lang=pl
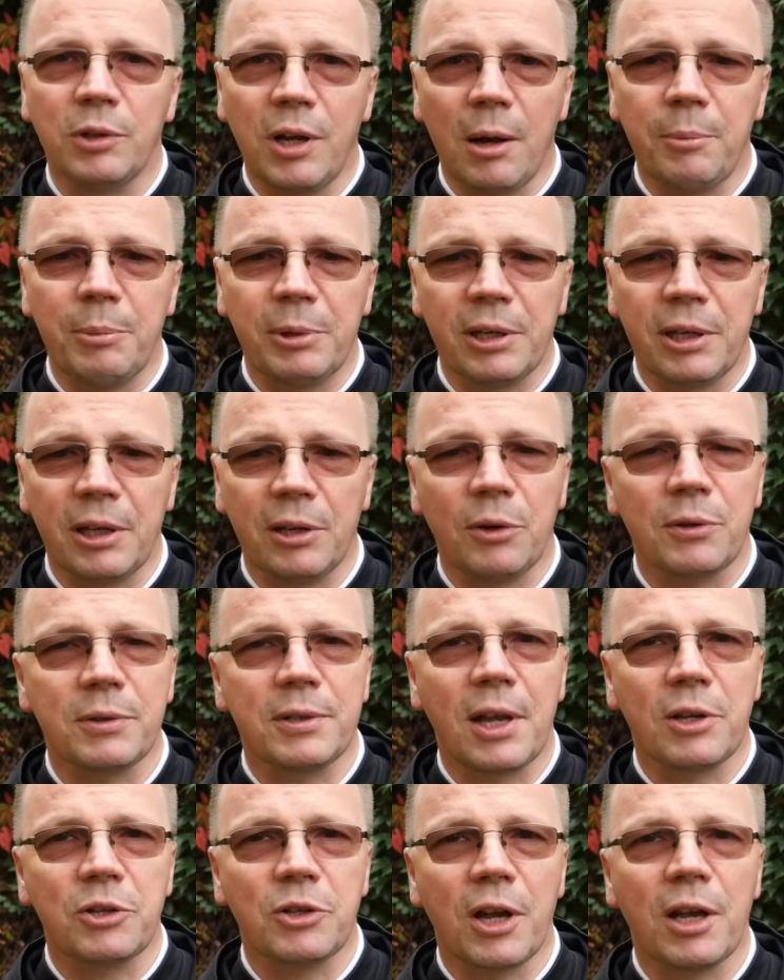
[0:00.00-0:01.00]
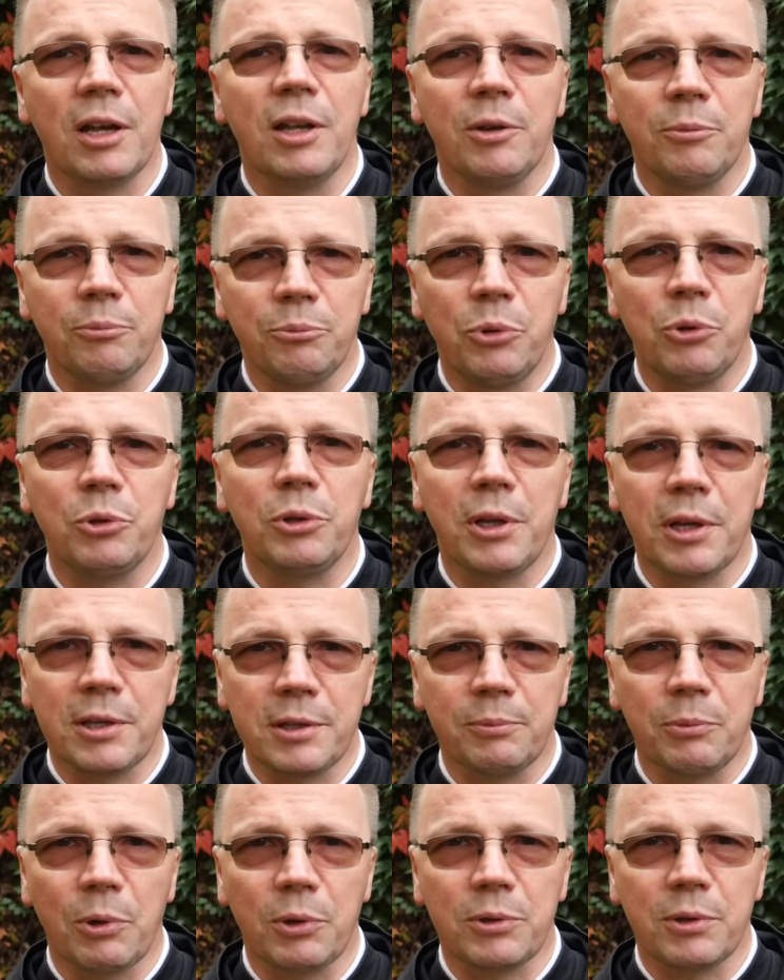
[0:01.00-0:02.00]
Gabriel oznacza Bóg
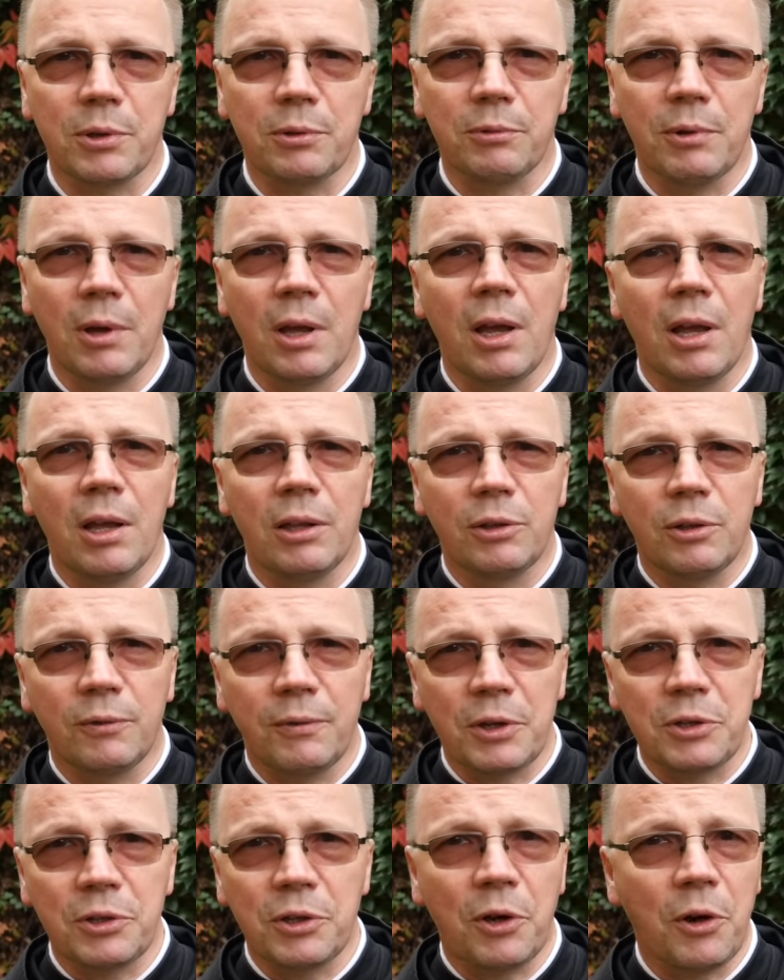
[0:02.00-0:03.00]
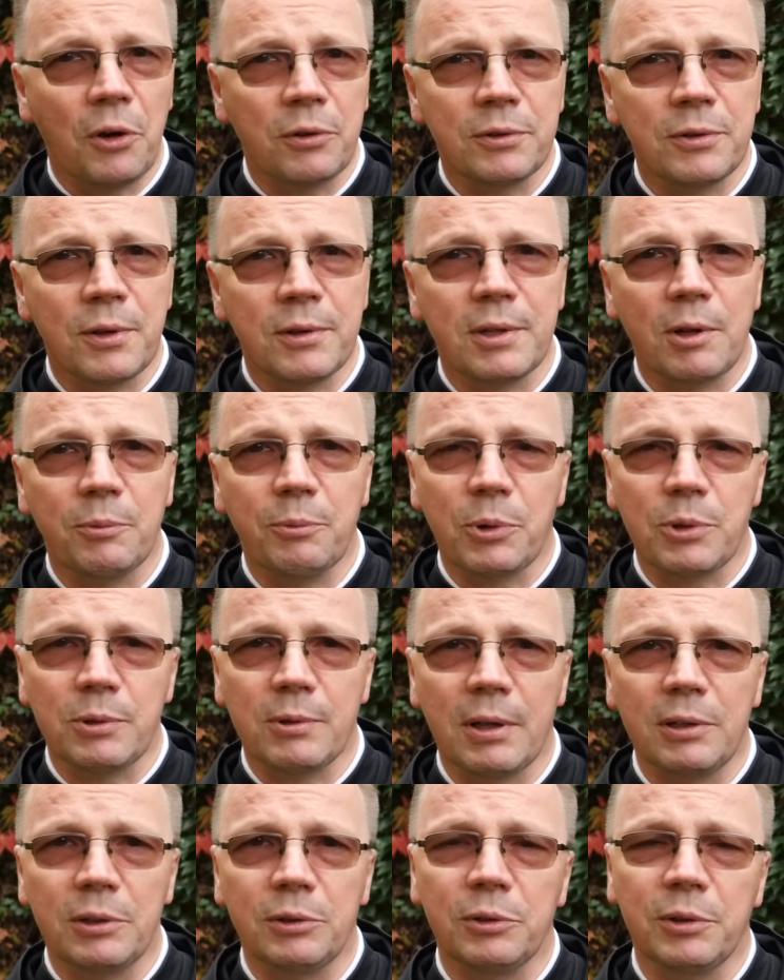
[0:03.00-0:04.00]
jest mocą. To właśnie on został
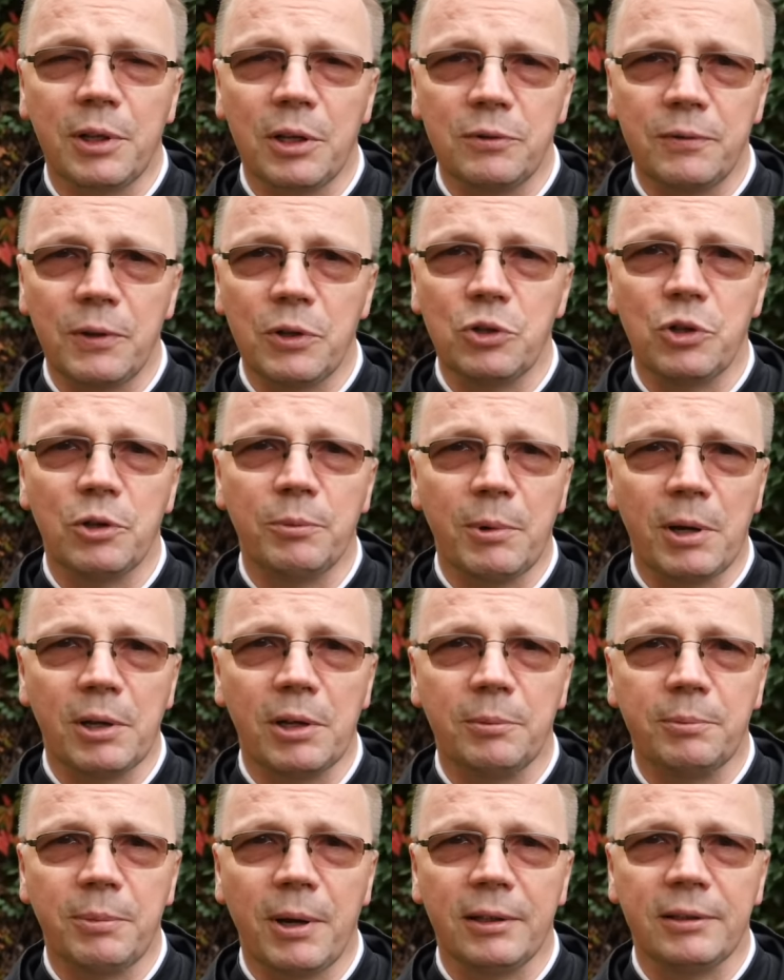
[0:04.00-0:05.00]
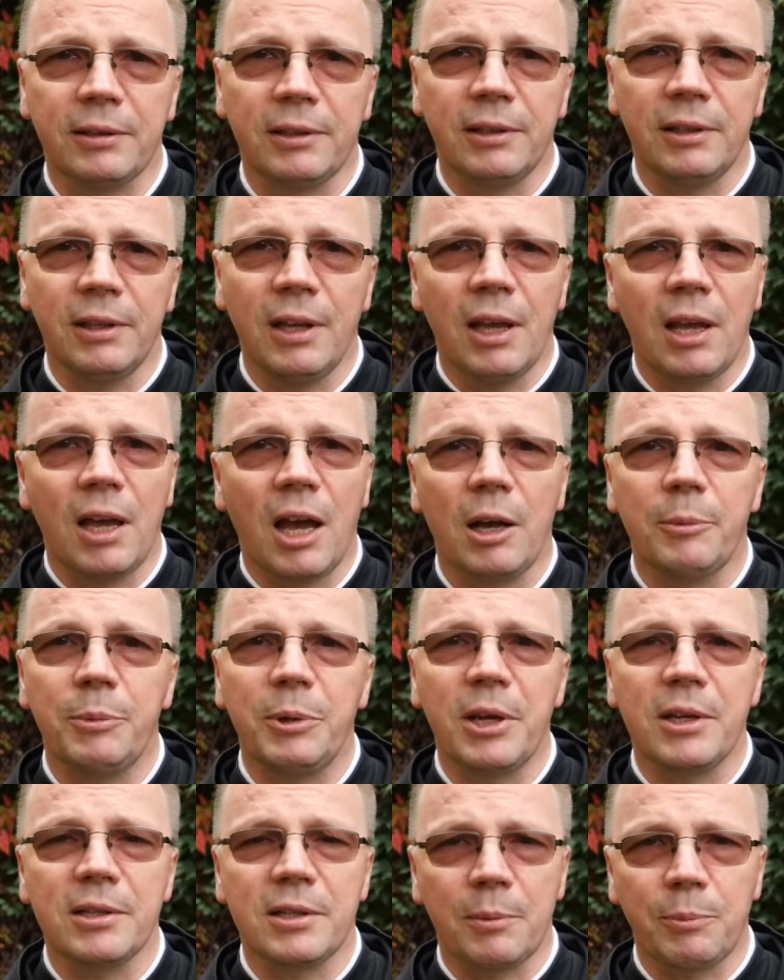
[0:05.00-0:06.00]
posłany do Najświętszej Maryi Panny, aby
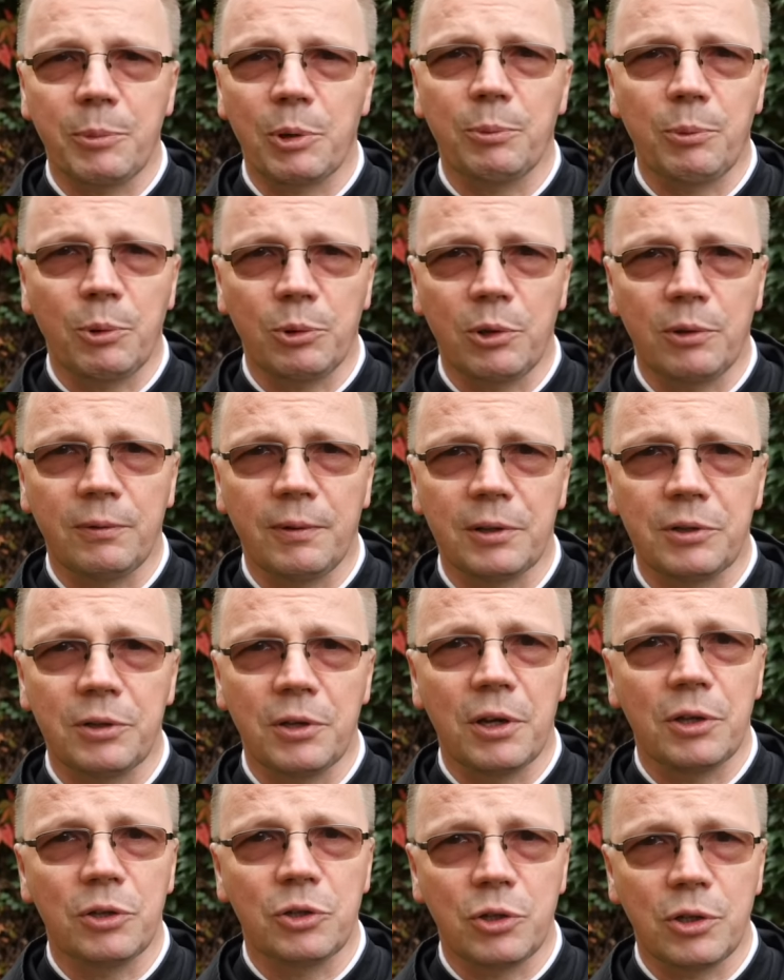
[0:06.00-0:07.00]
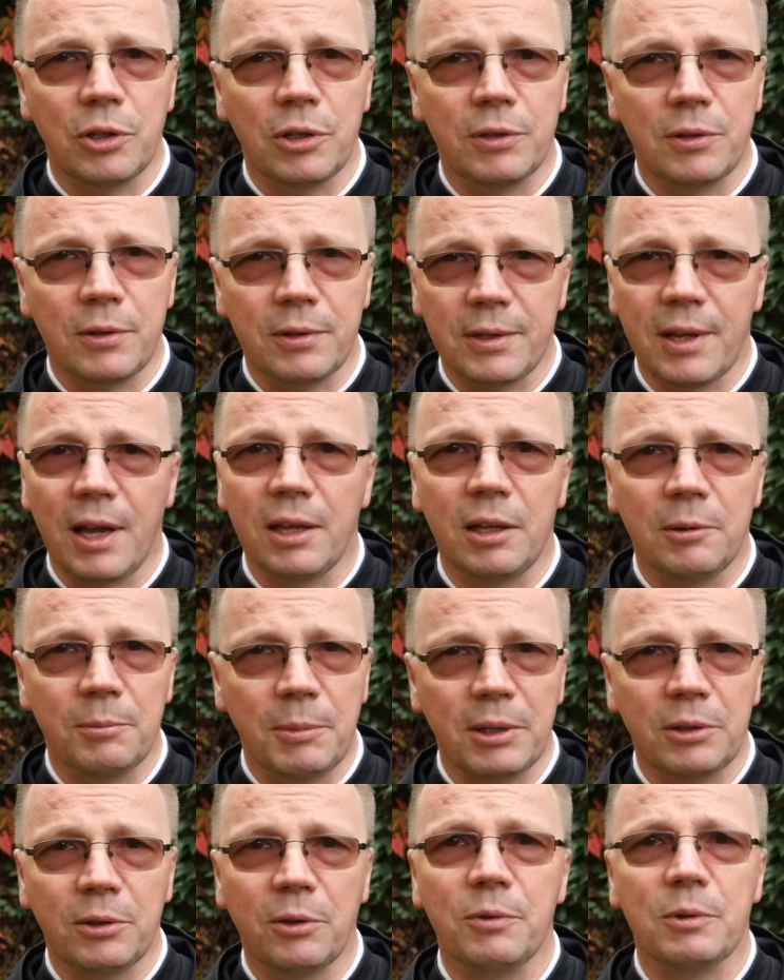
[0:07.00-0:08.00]
jej zaproponować, czy zostanie
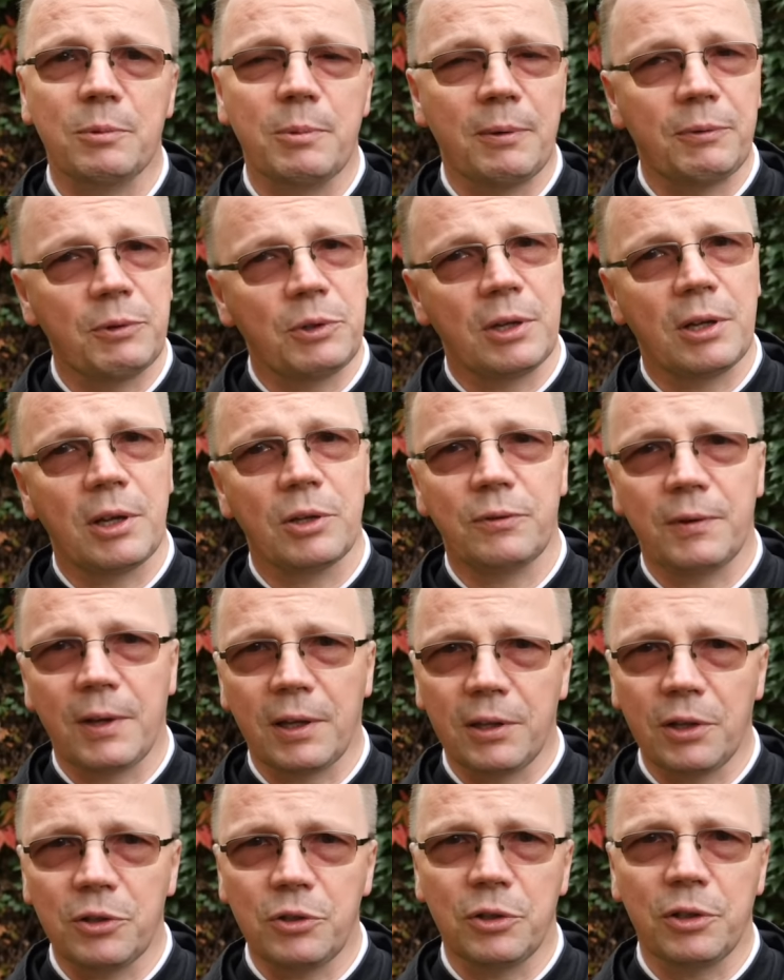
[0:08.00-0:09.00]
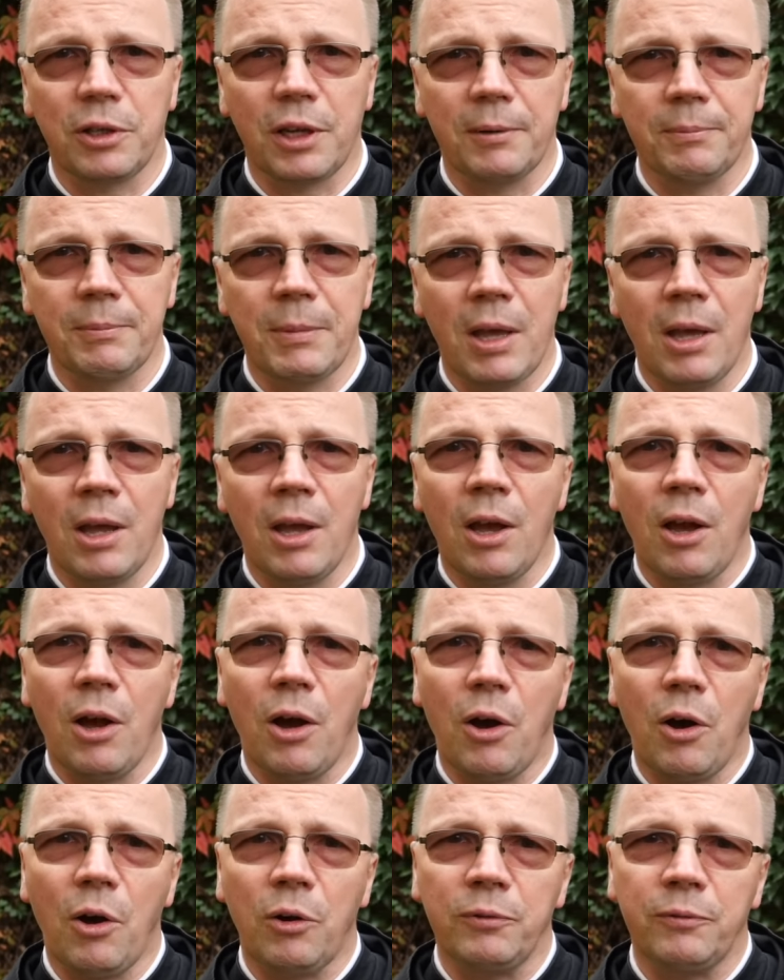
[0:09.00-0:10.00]
matką Zbawiciela świata, czy nie.
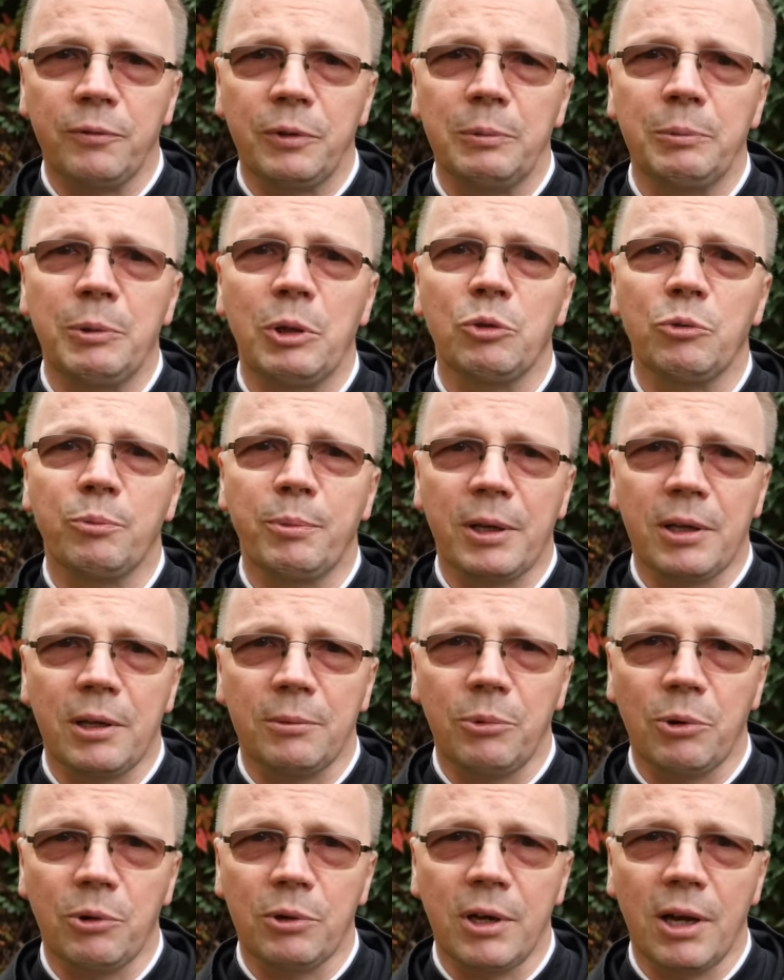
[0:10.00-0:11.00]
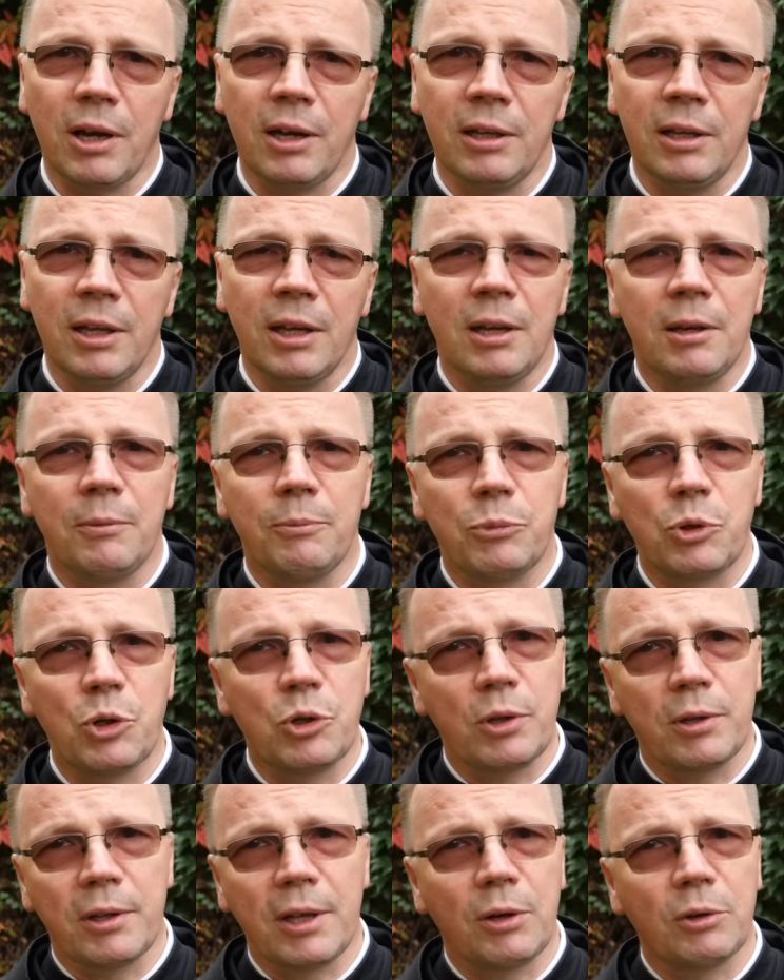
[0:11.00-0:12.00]
On w imieniu Pana Boga
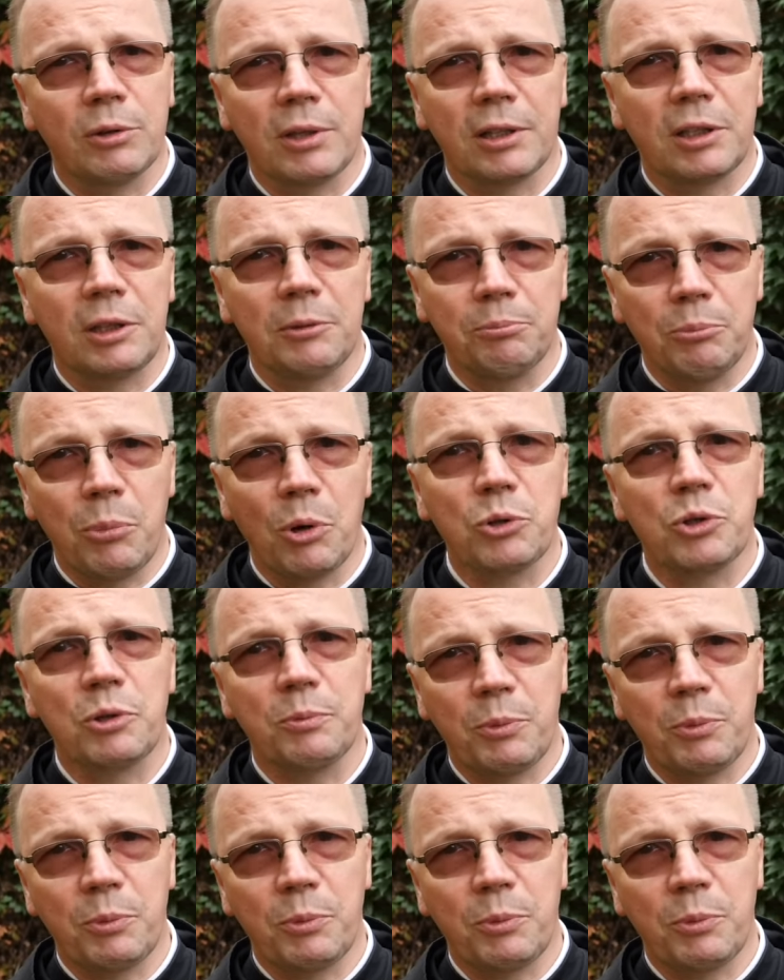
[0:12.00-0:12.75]
przyszedł jako taki Boży